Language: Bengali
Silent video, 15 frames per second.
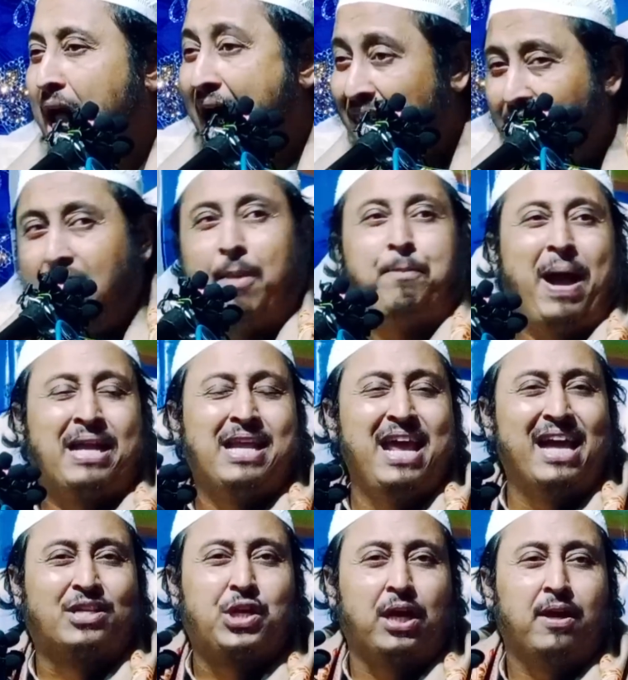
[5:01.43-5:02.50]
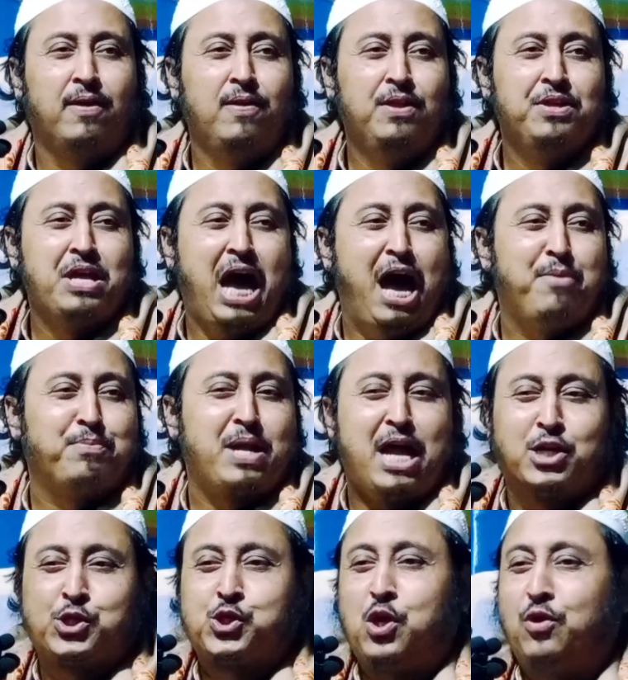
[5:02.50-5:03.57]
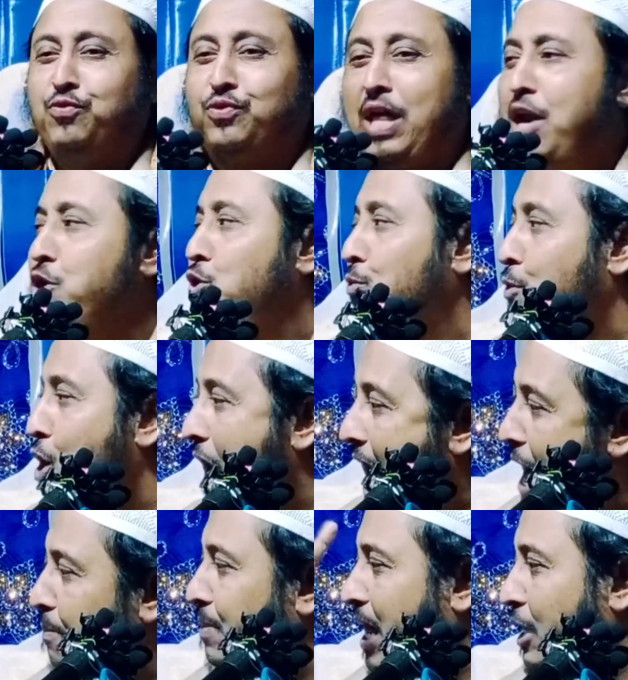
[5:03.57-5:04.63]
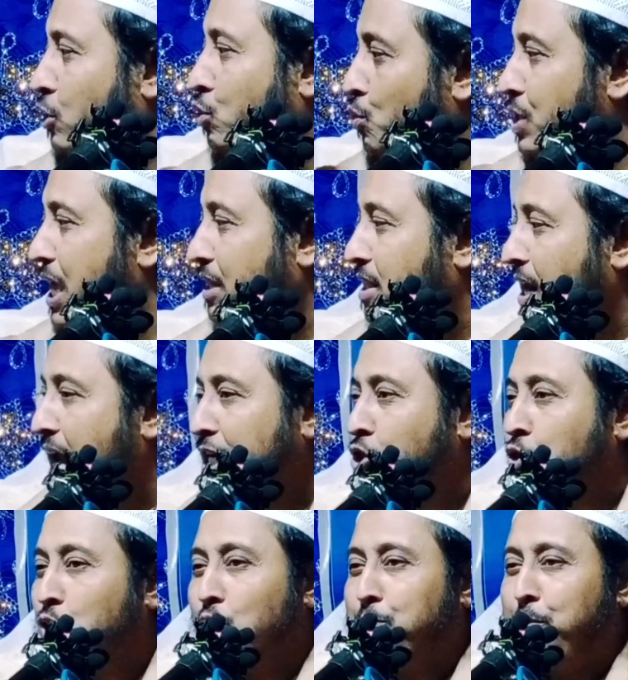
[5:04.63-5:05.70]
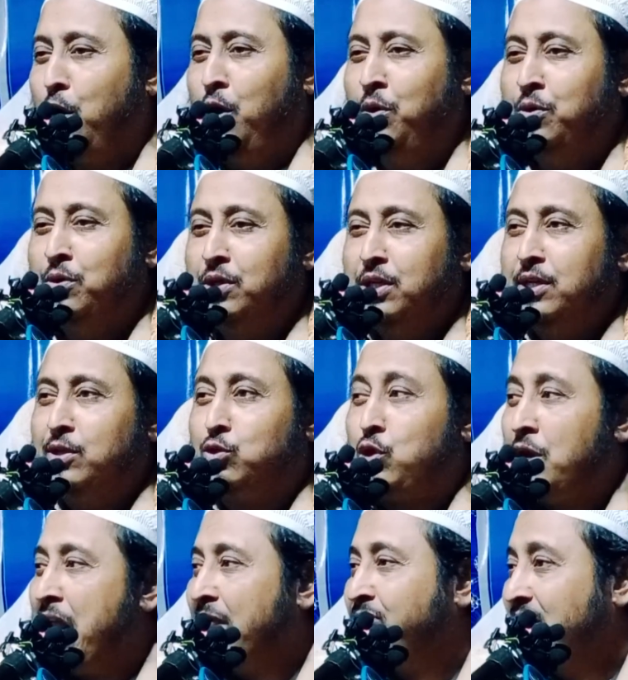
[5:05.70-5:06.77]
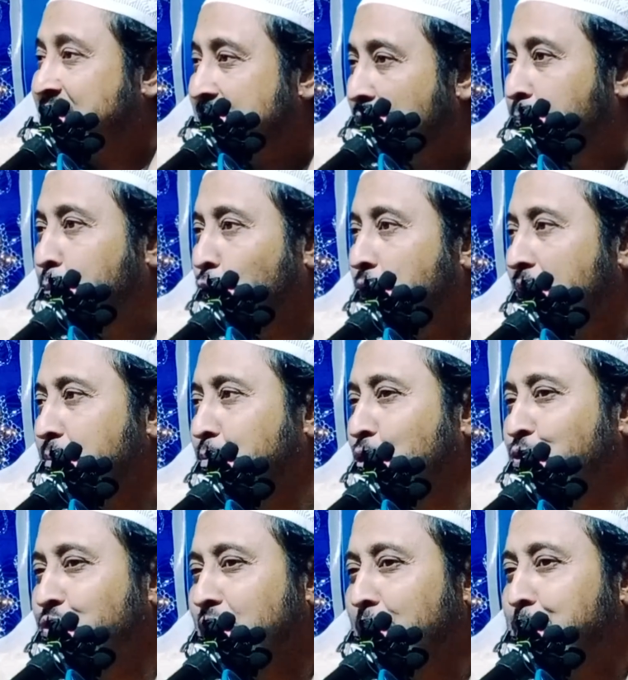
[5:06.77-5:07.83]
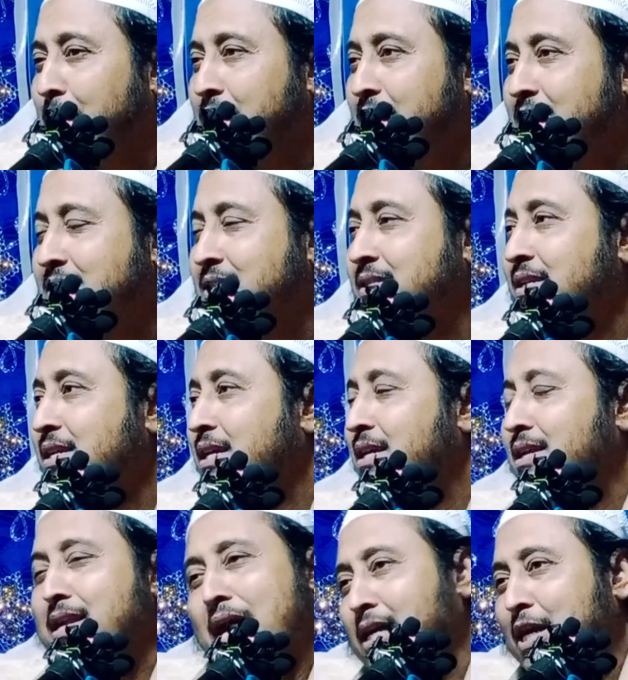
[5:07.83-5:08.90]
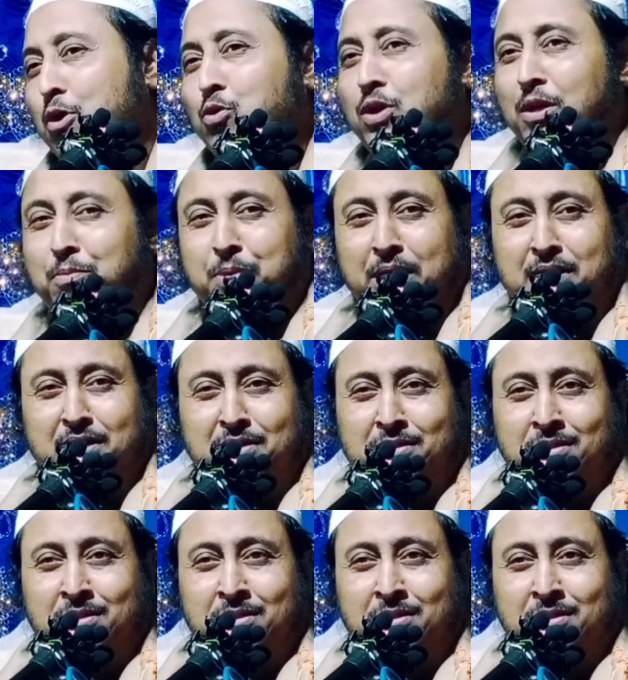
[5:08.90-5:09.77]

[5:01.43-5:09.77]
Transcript: আল্লাহ পাঠিয়েছে আমরা আর সন্তান নেব না আমরা এই দুনিয়াতে রাজ করব তো না দেশের প্রধানমন্ত্রী পেতিস না কেউ কি পেতিস